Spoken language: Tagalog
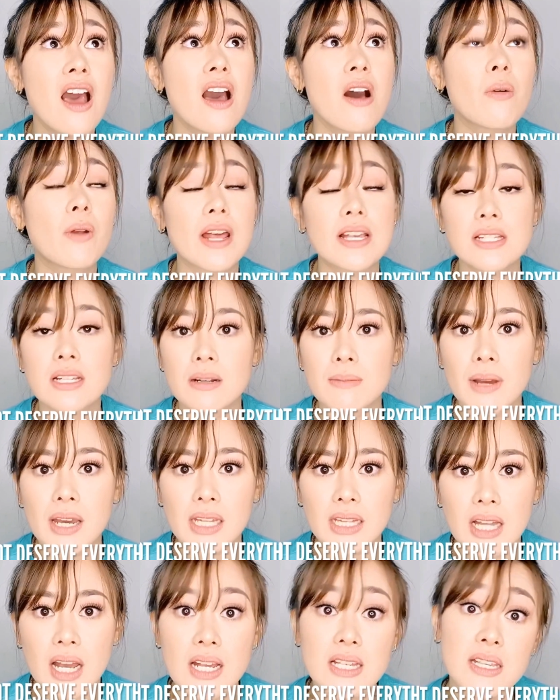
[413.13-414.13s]
wala silang
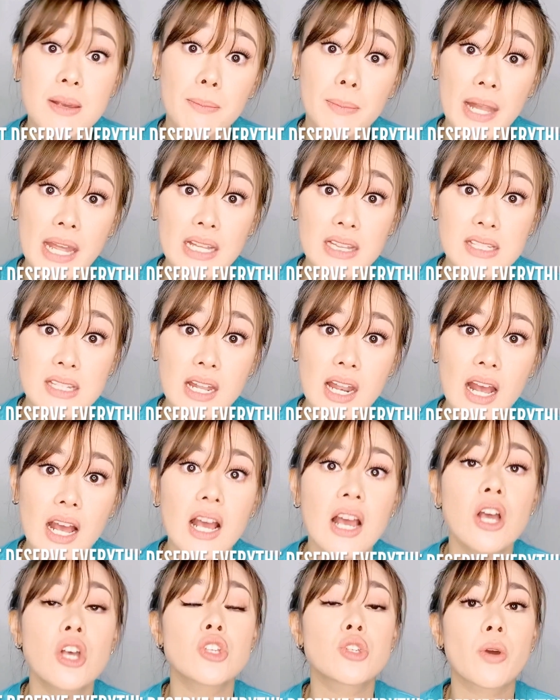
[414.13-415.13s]
makita kasi blind sila.
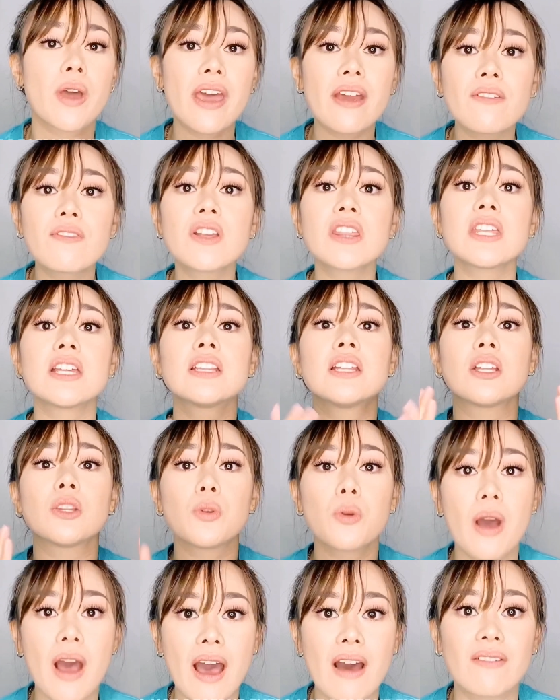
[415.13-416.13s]
So everything that
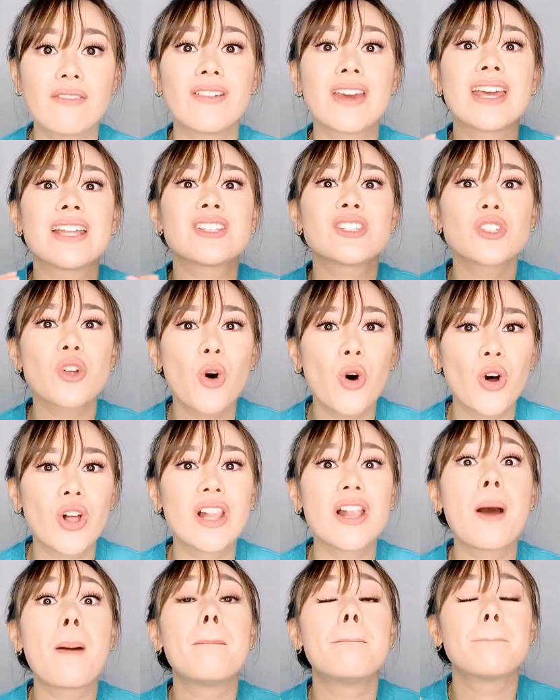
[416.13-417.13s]
you have, it's all
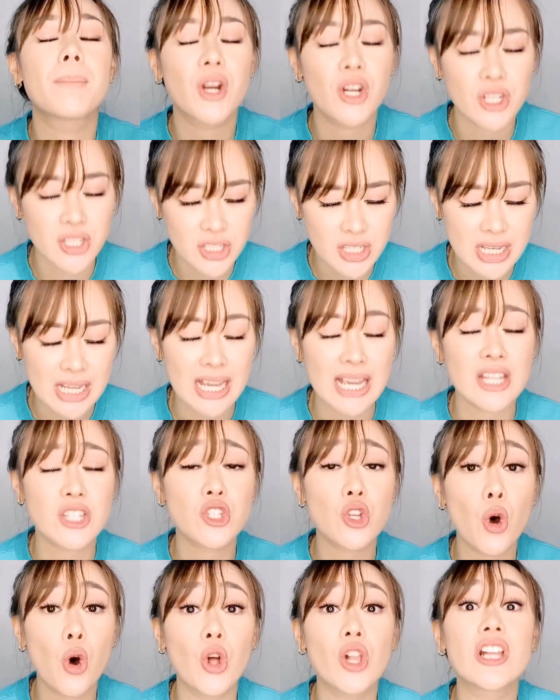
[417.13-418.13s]
mercy,
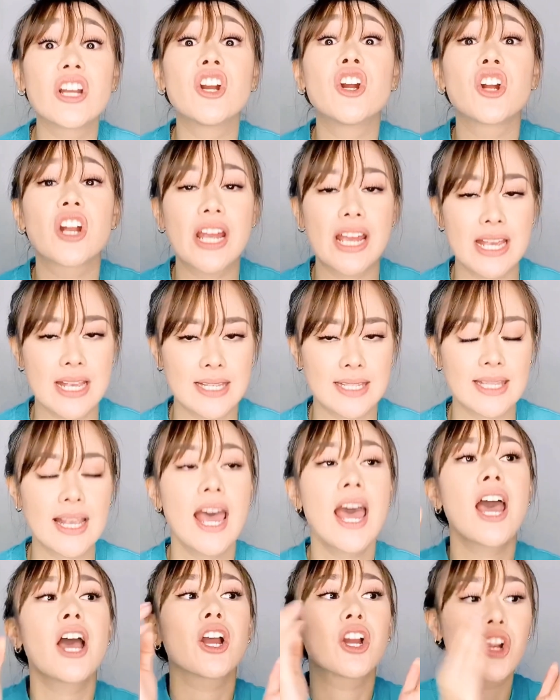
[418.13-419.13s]
it's all grace.
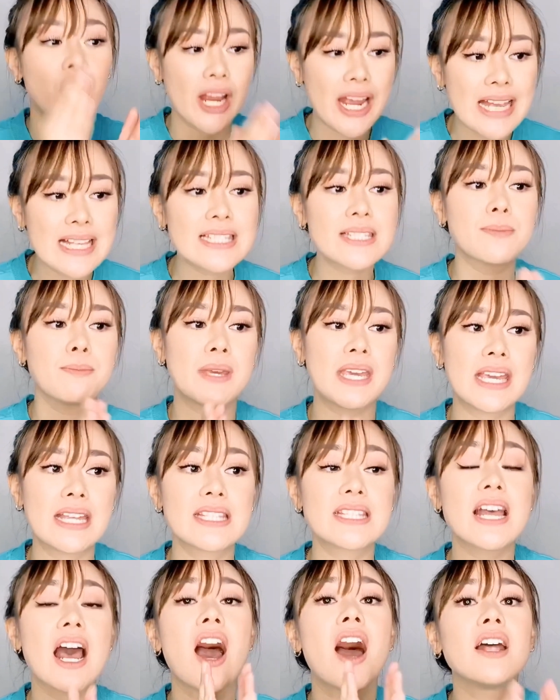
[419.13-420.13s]
Grace
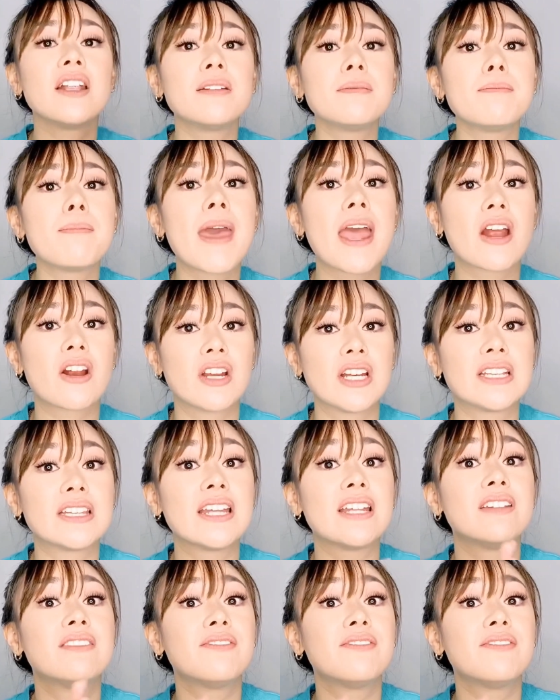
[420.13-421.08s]
means unmerited